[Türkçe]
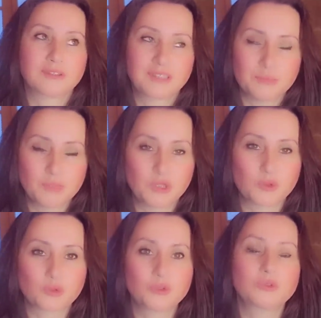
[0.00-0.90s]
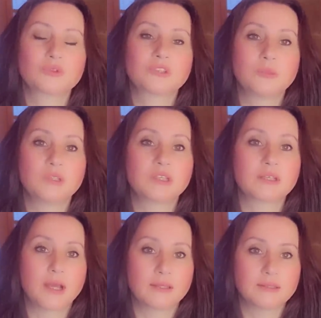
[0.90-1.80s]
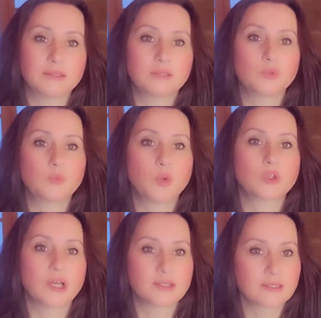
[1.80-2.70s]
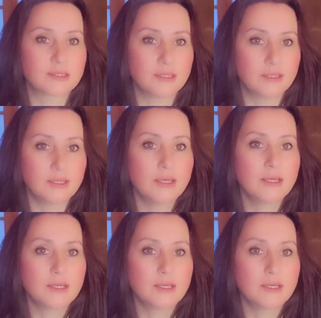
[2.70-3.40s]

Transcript: Kim biliyordur? Tabii ki kendinde bu potansiyeli